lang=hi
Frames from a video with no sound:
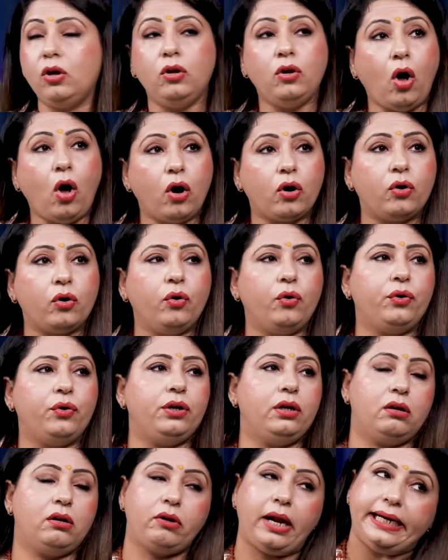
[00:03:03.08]
योर लॉक
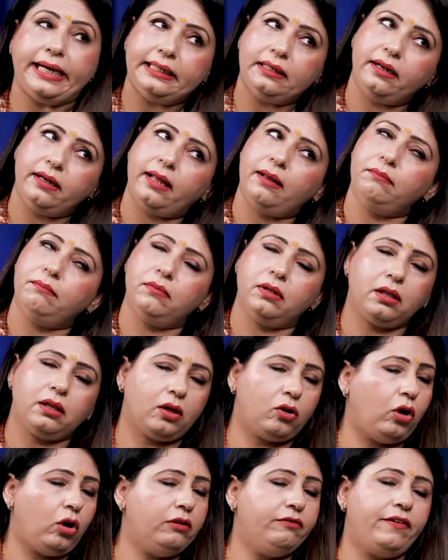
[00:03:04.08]
कोड राइट नेम दे
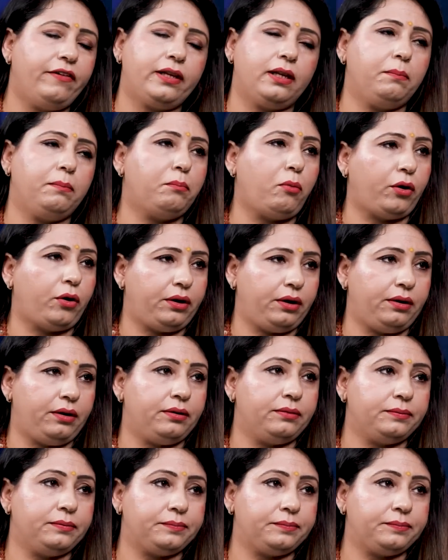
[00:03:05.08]
आर ऑल वेरी इंपॉर्टेंट